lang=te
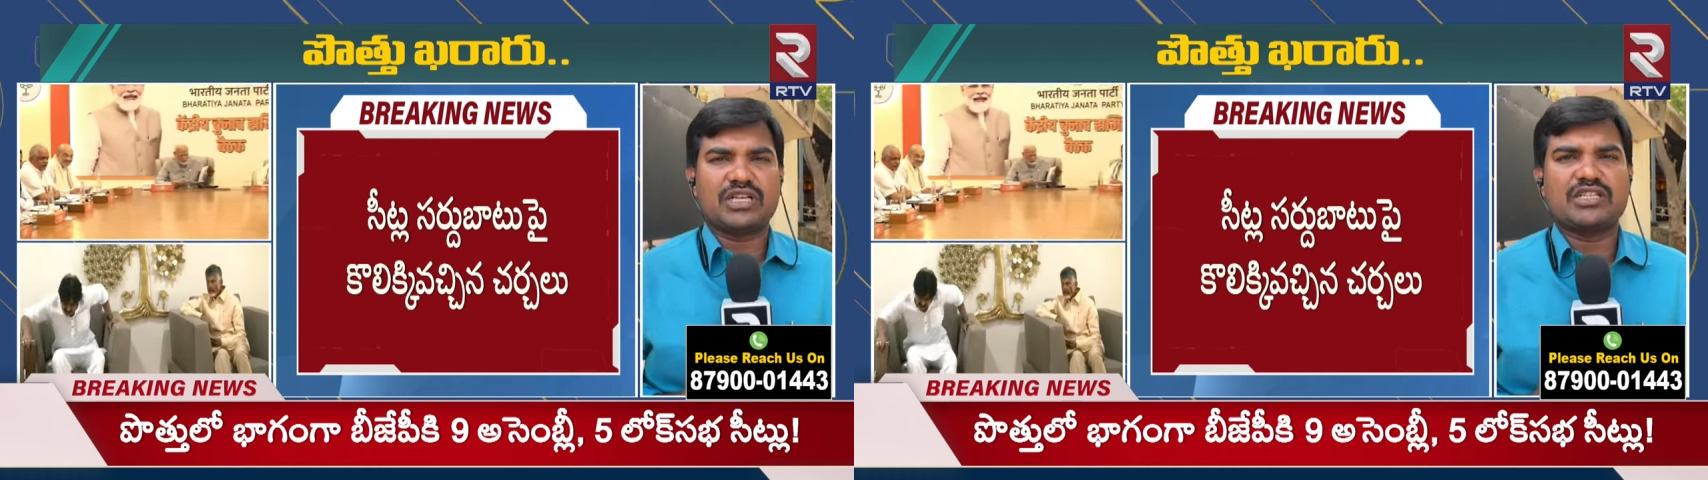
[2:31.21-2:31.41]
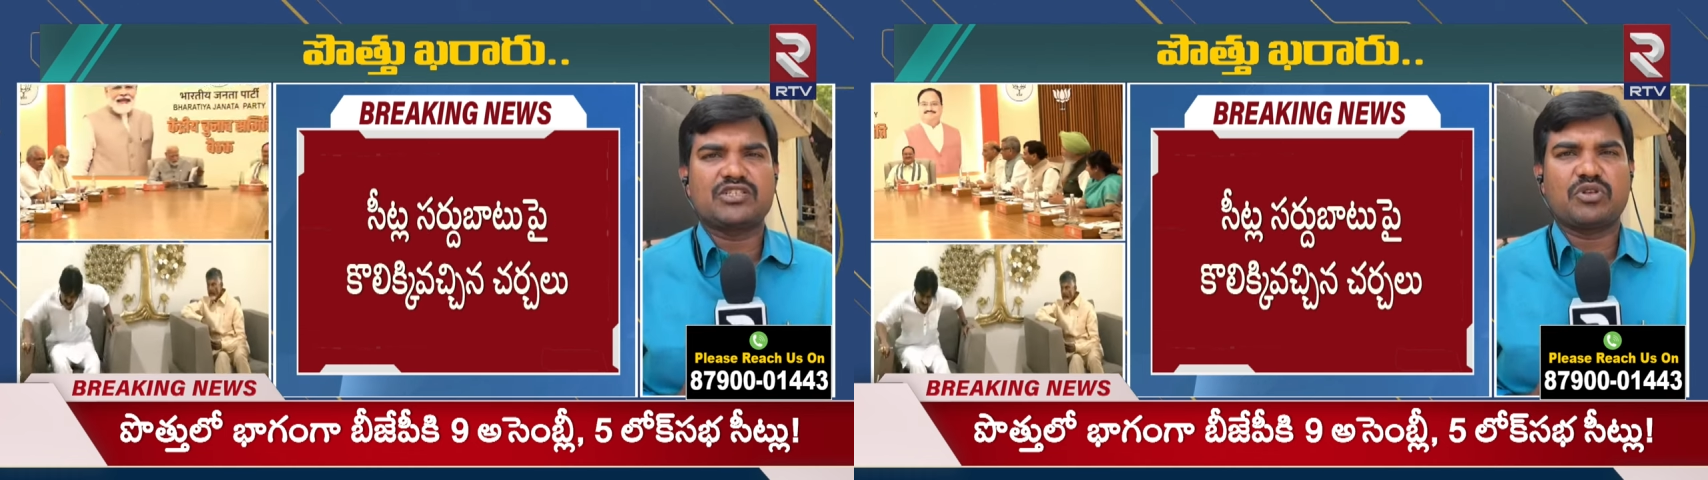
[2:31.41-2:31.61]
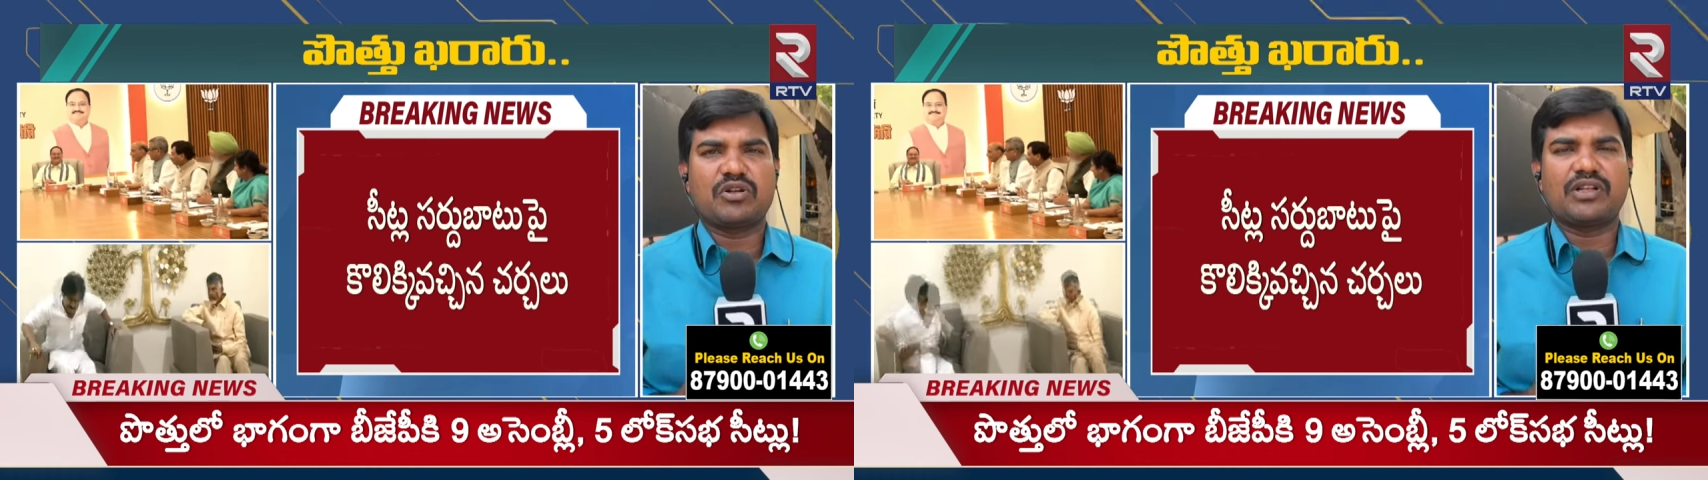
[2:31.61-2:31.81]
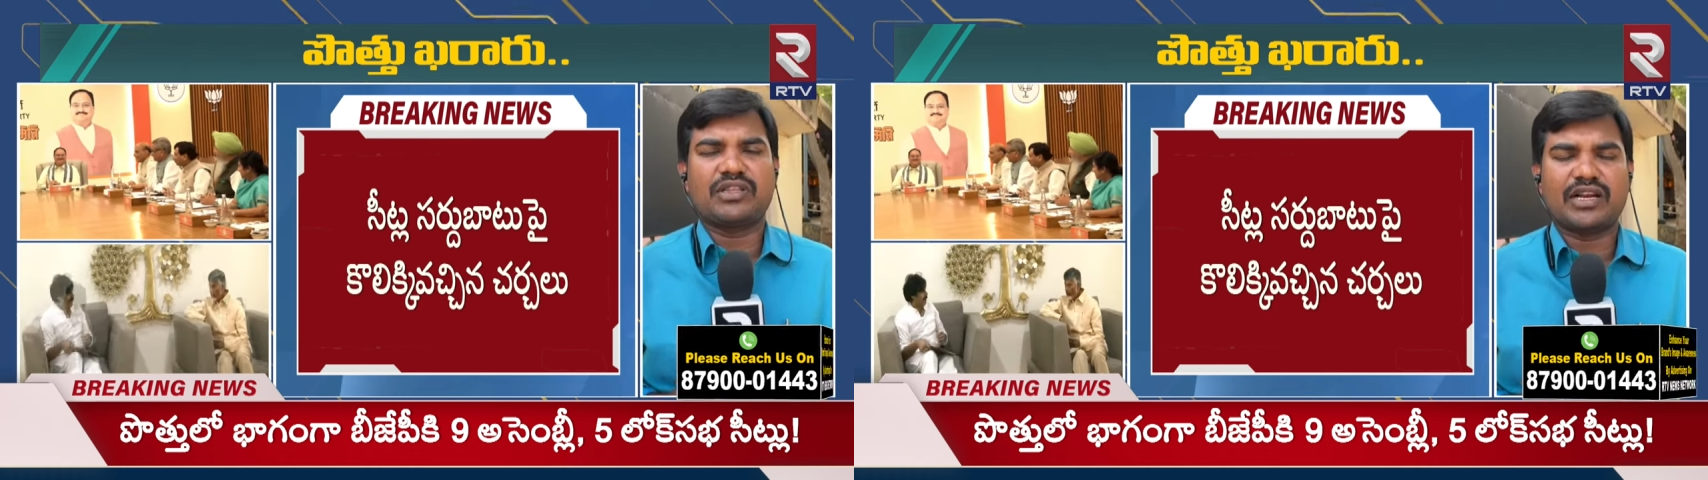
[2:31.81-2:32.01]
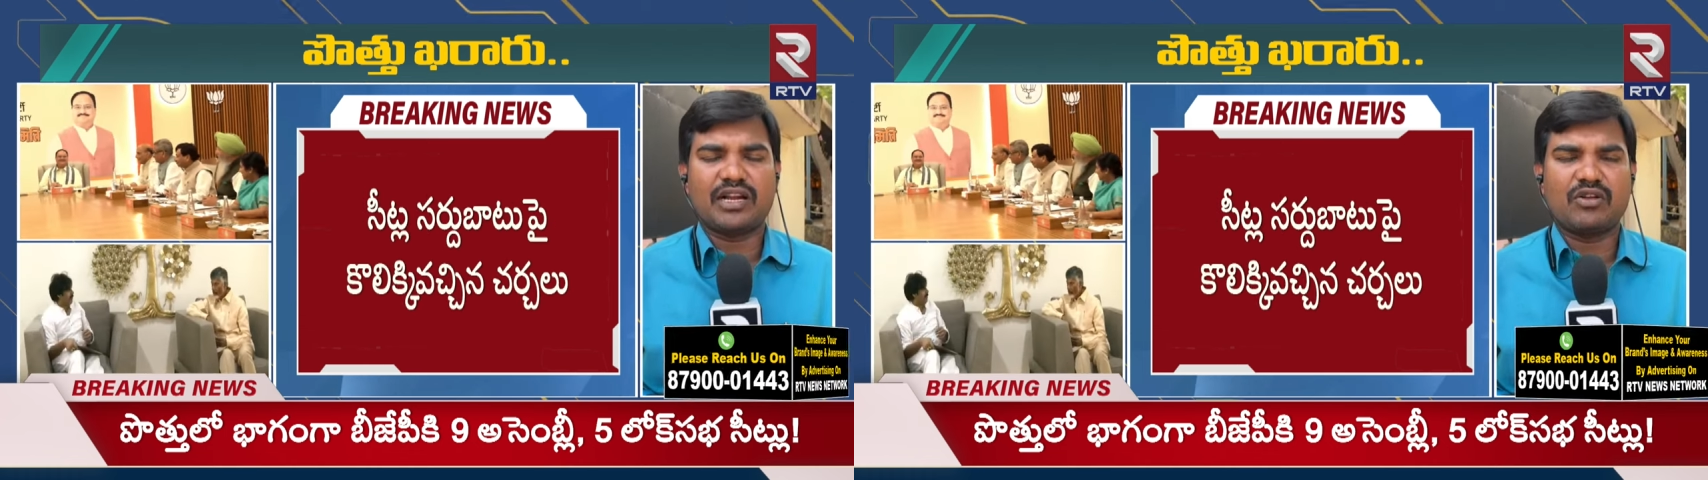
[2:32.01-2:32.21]
చర్చించిన
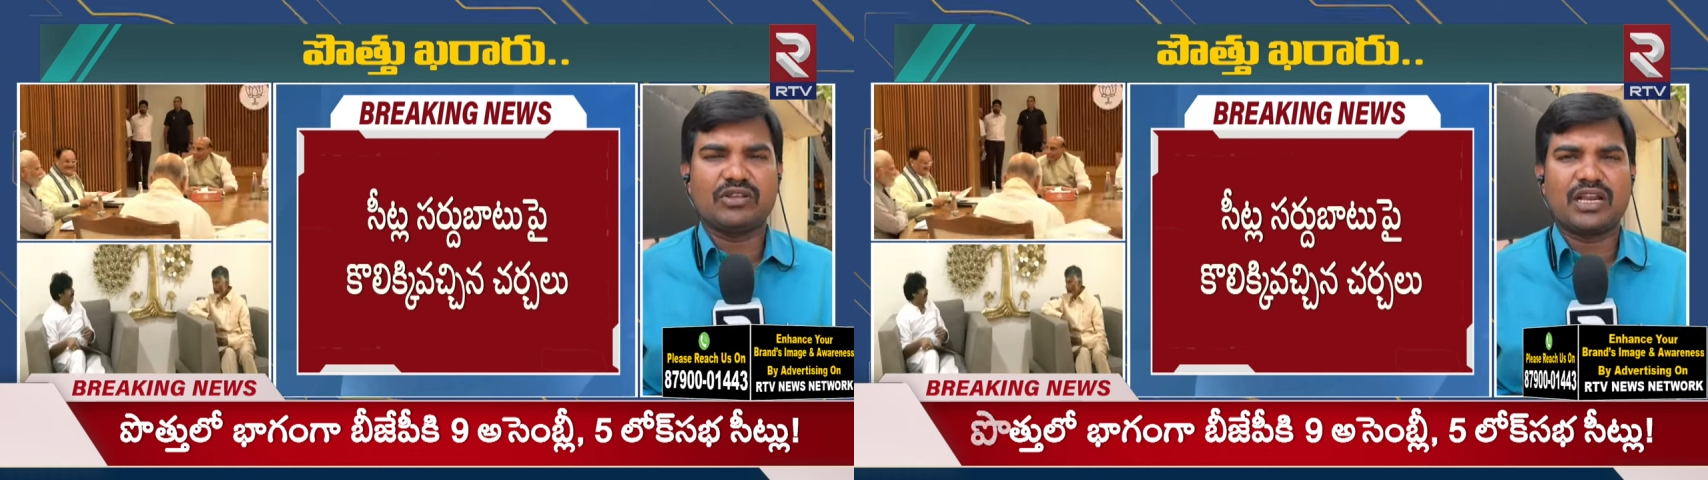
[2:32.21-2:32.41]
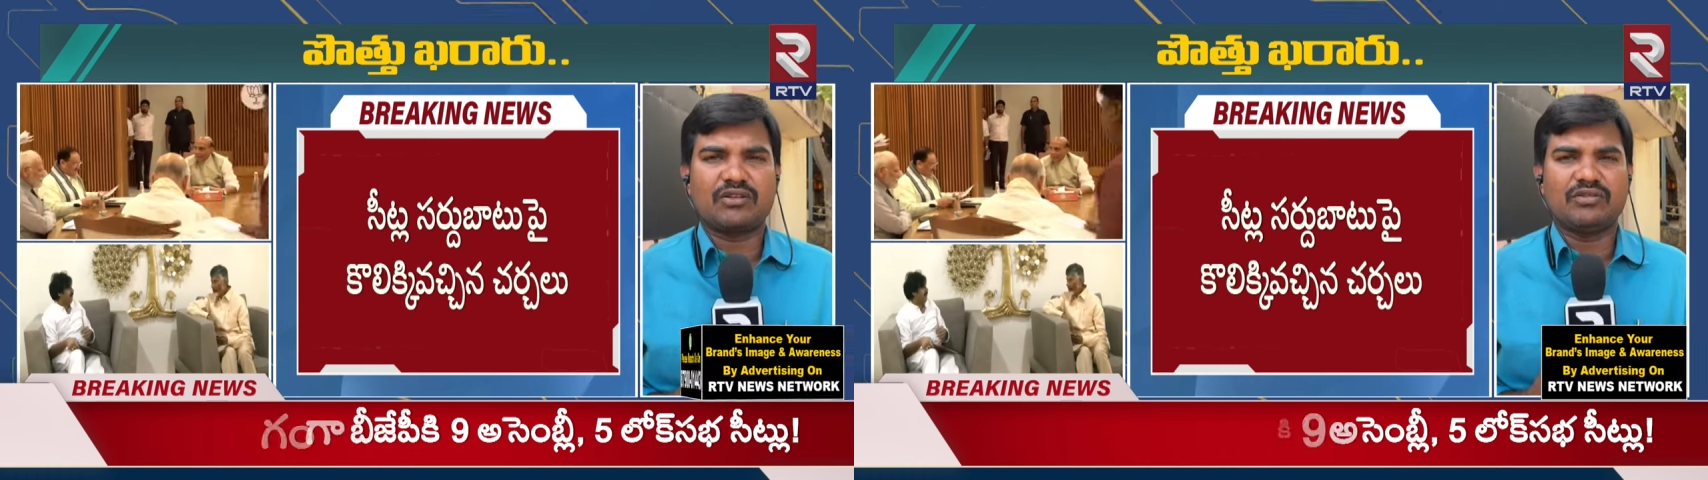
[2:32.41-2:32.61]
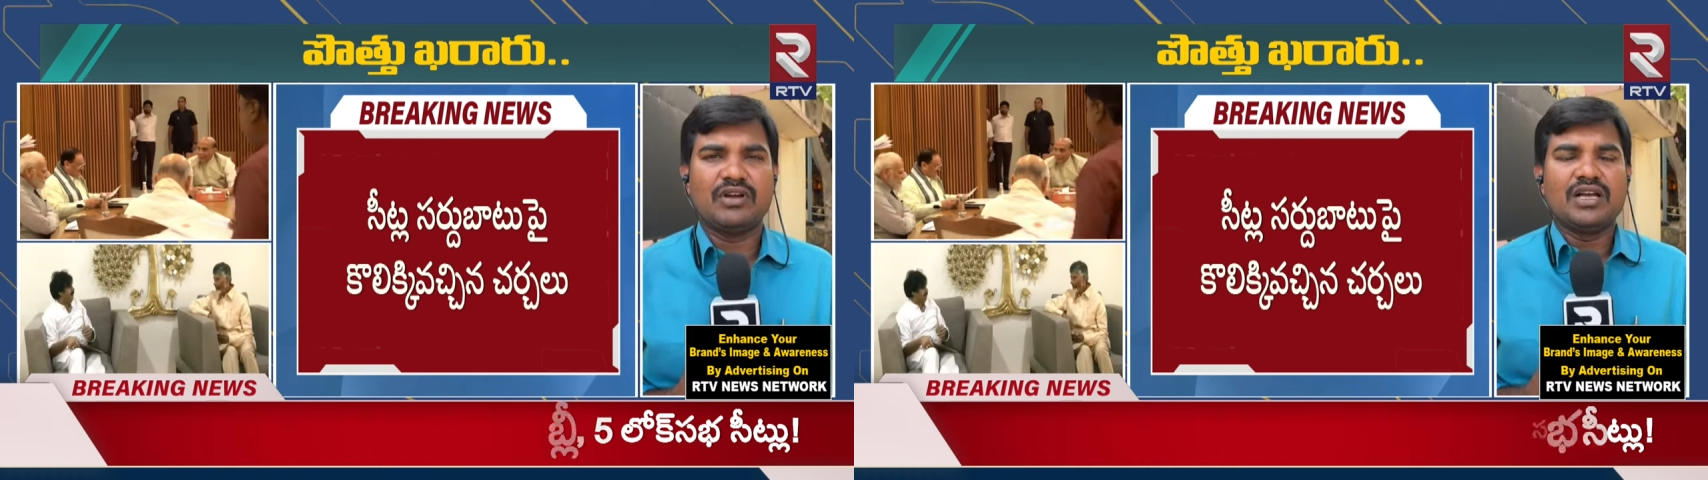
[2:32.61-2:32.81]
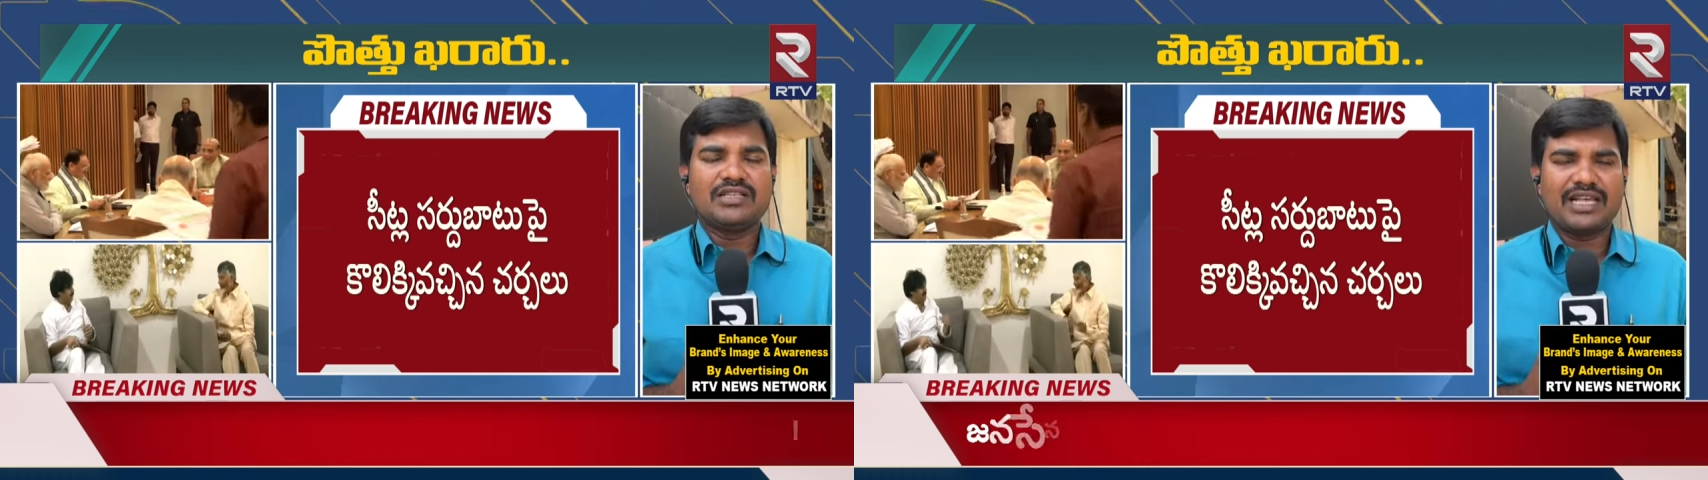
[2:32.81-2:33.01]
తర్వాత రెండో తారీఖు